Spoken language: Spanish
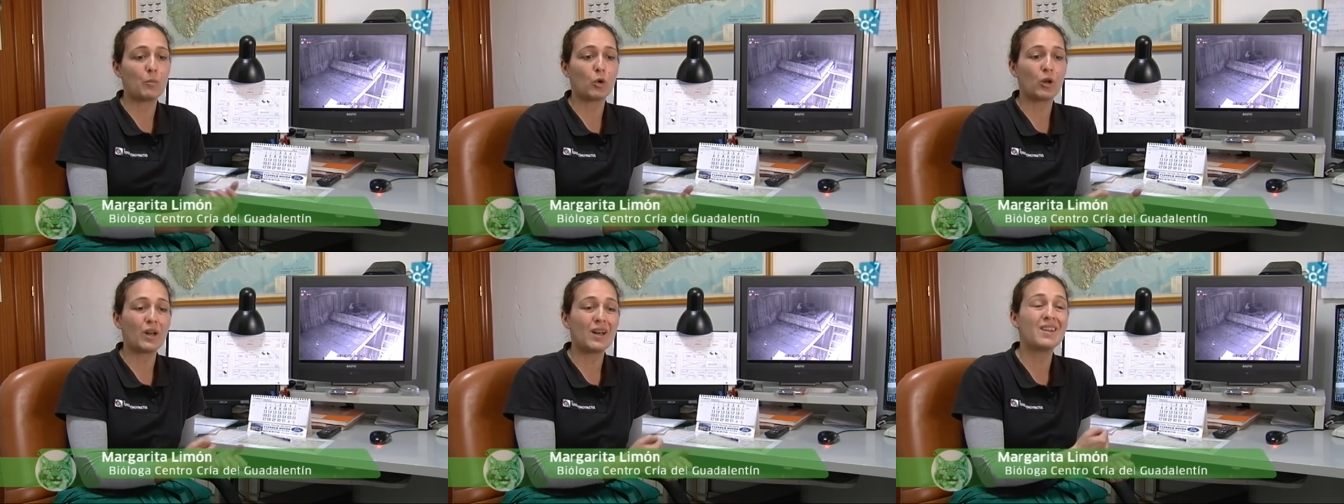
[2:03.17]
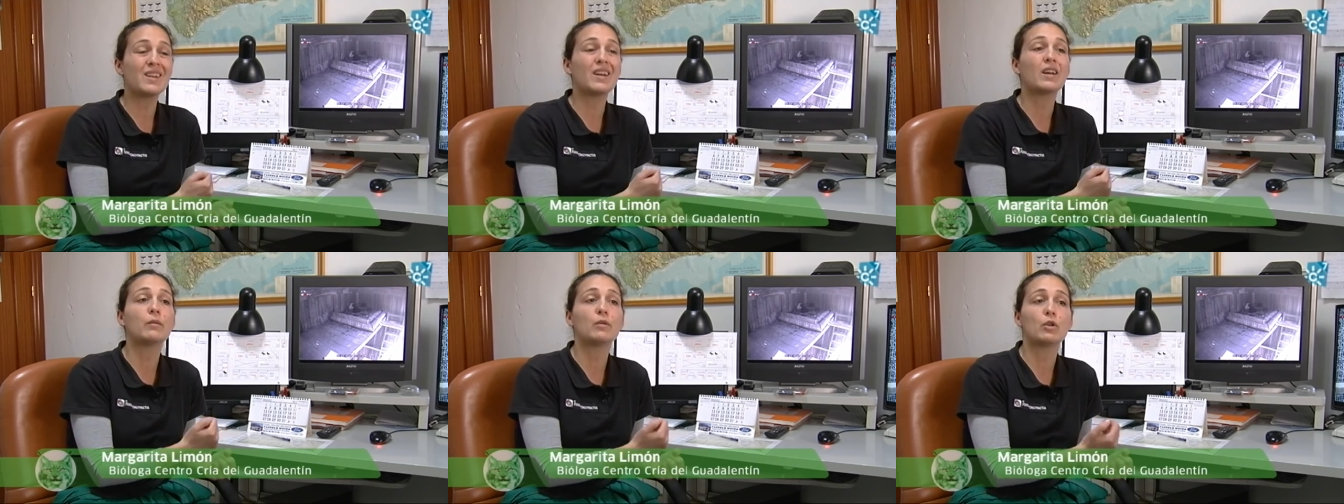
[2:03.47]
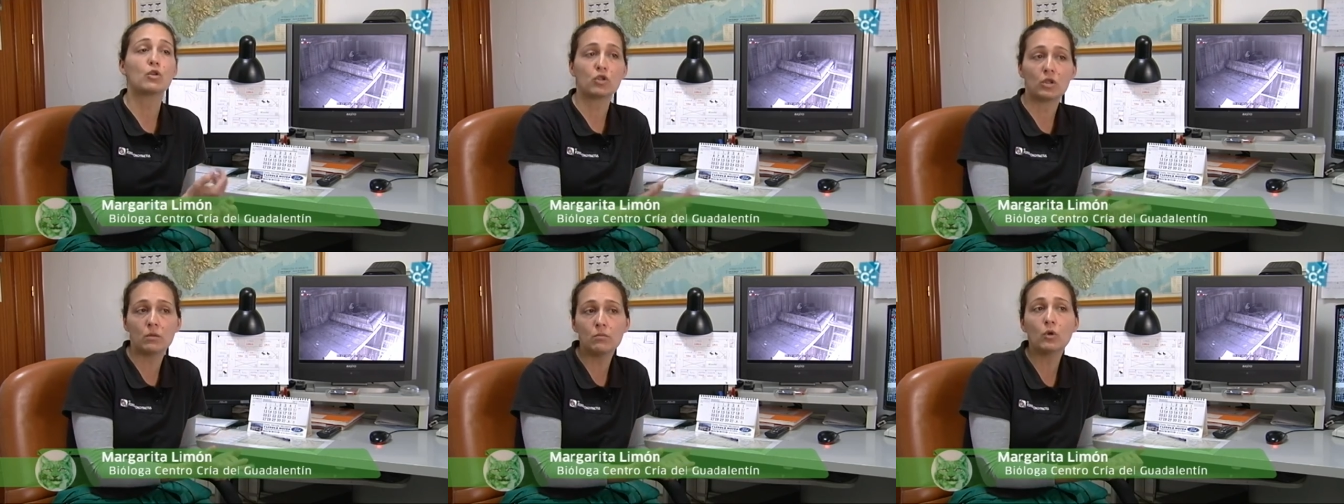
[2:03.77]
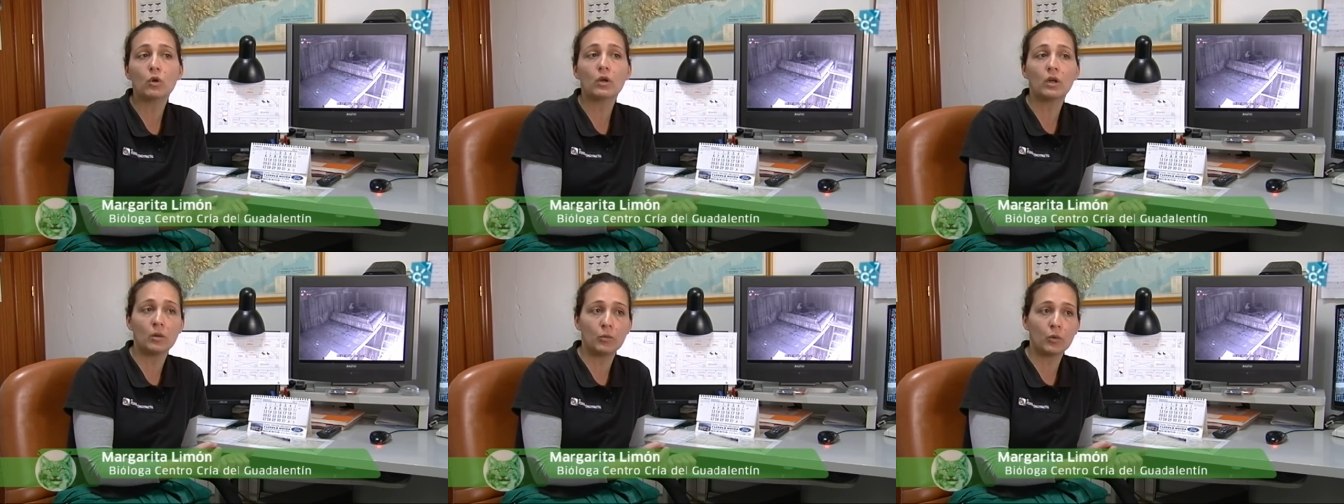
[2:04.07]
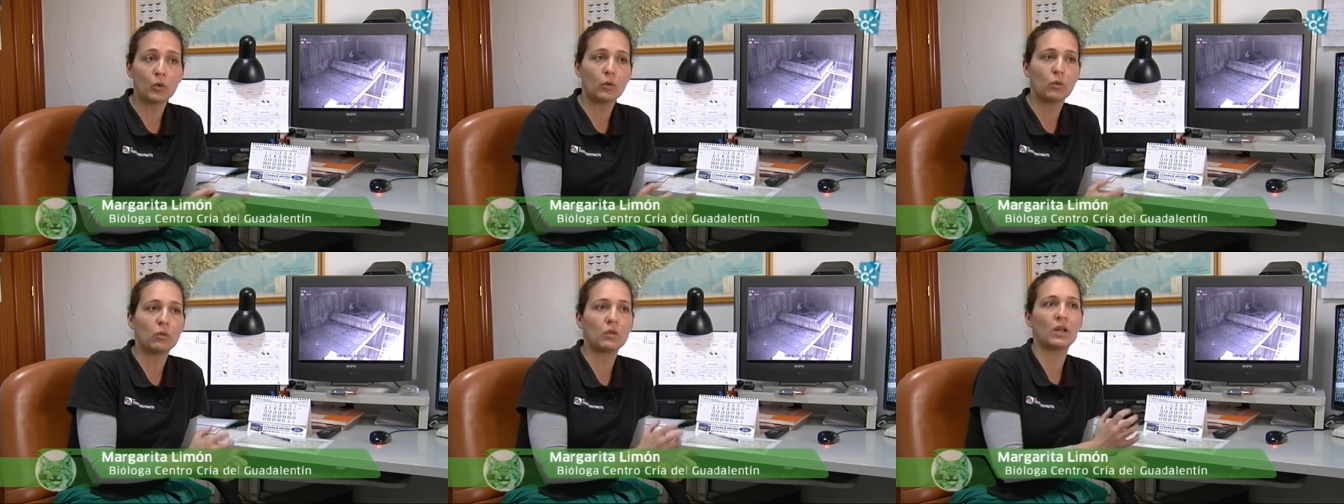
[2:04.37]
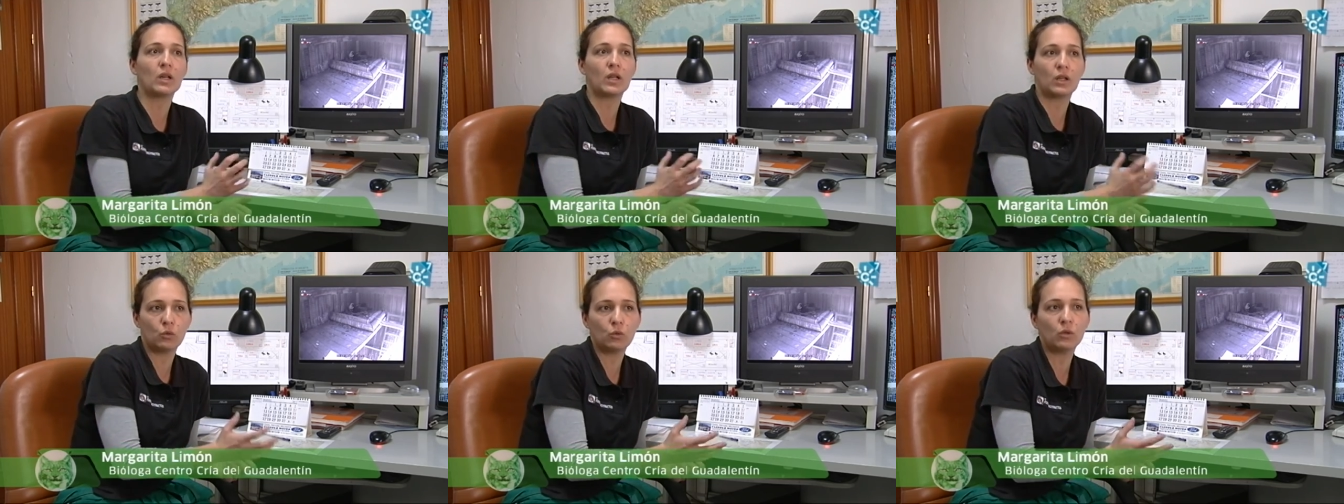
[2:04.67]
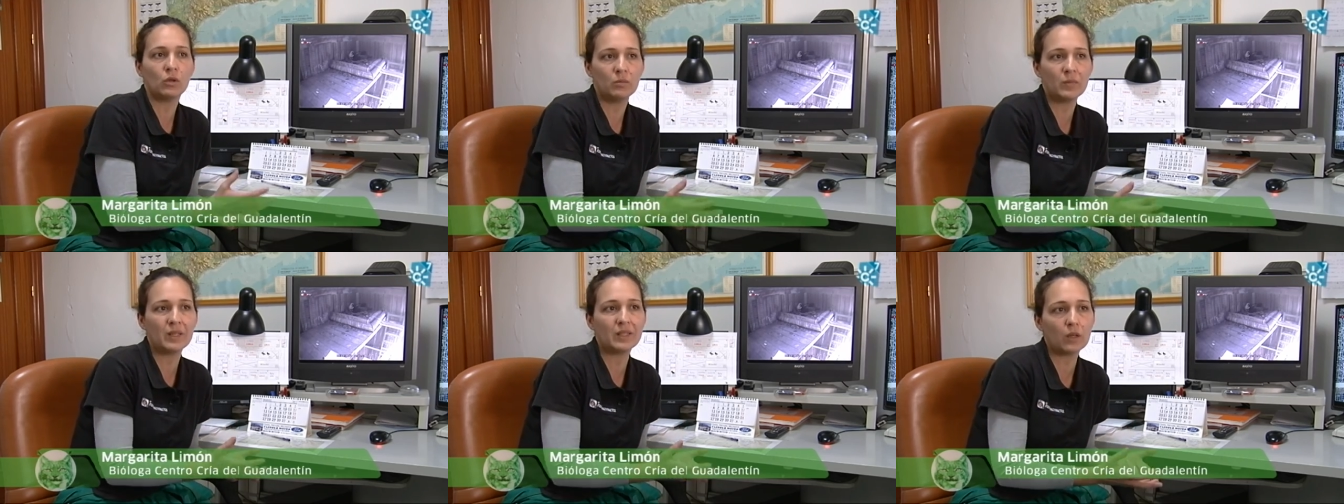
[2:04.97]
por el nerviosismo que le produce el que tú
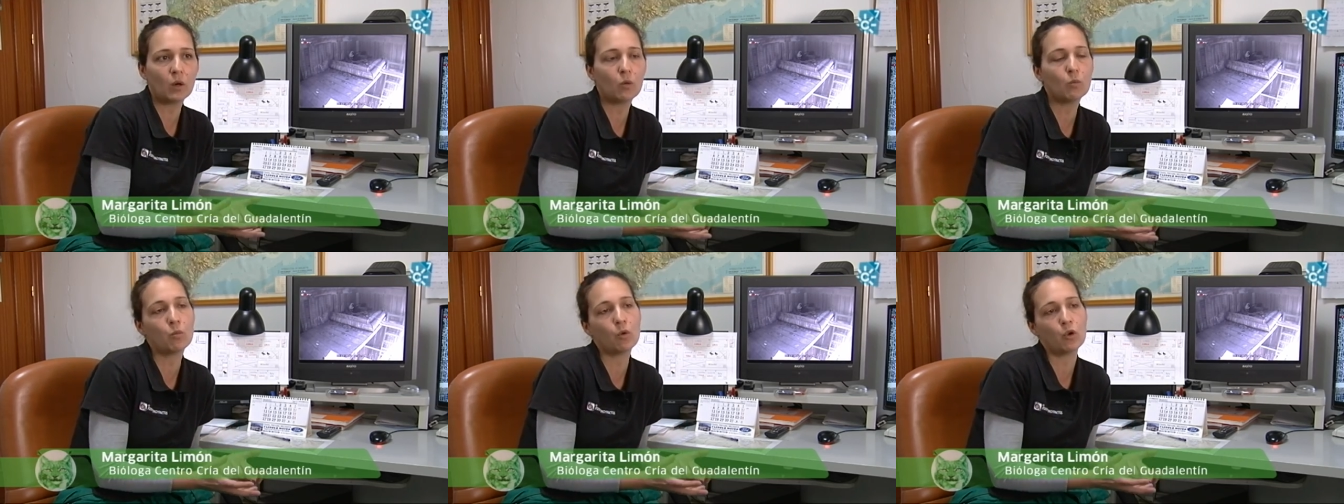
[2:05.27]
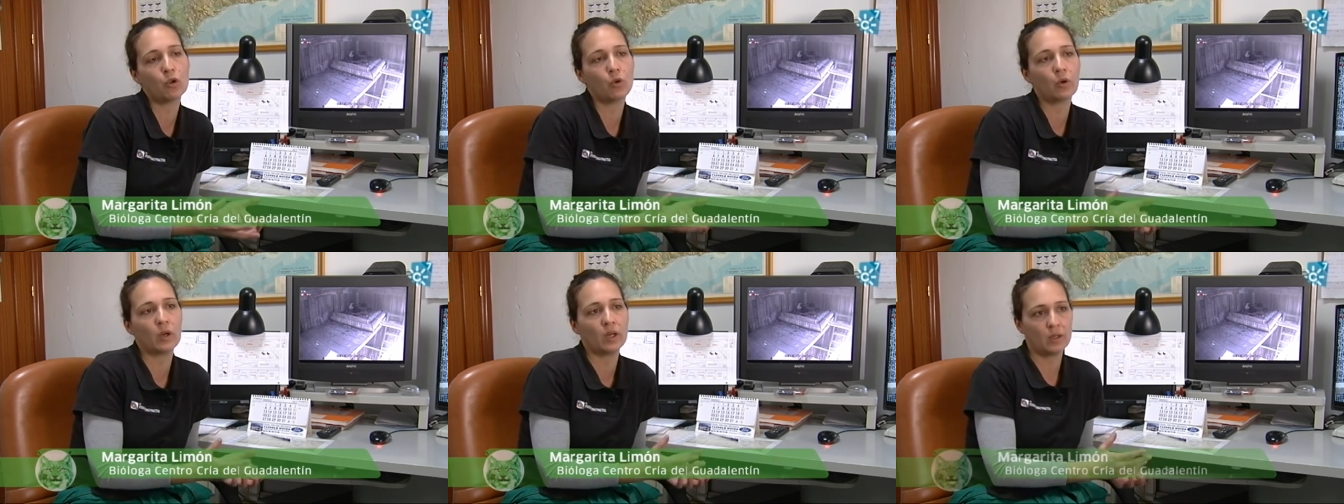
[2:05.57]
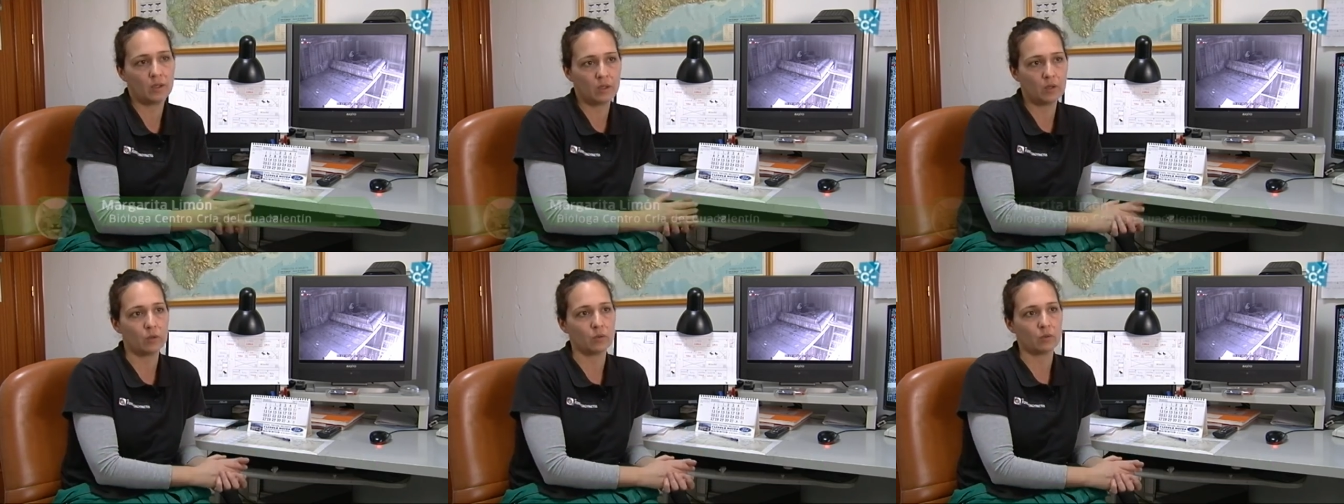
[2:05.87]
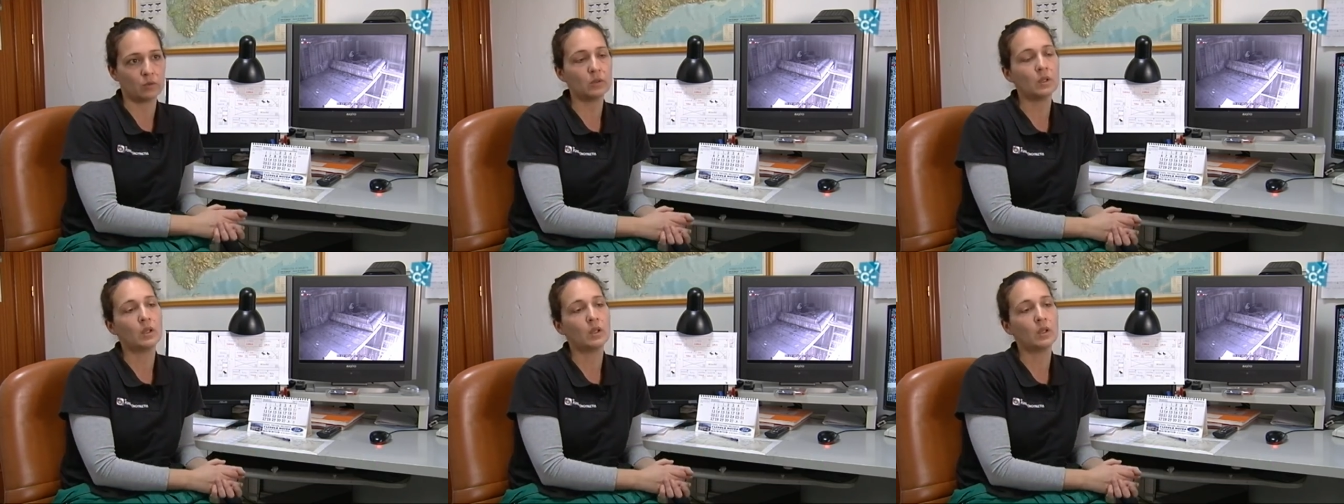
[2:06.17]
le metas un pollo en el nido. ¿no?